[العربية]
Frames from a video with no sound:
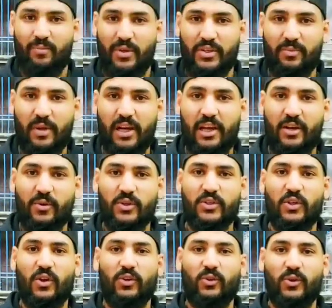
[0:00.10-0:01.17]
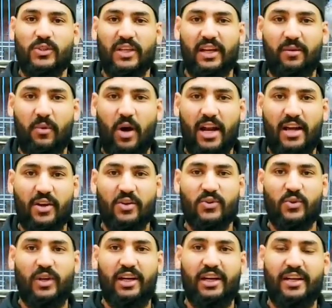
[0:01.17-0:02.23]
بسم الله والصلاة والسلام على
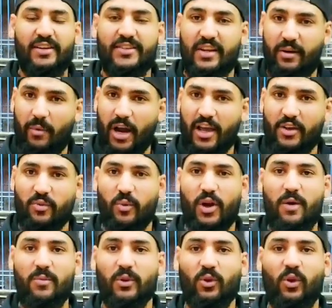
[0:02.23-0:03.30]
رسول الله السلام عليكم ورحمة